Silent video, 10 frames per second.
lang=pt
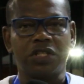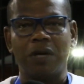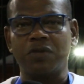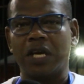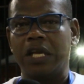
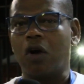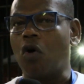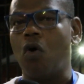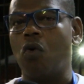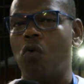Estamos aqui
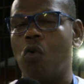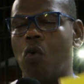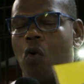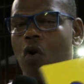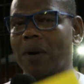com
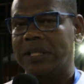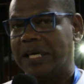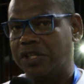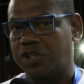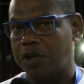o
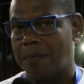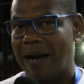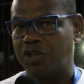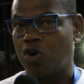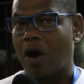comandante
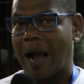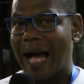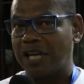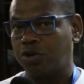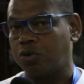Major
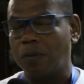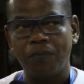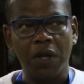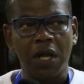Castro,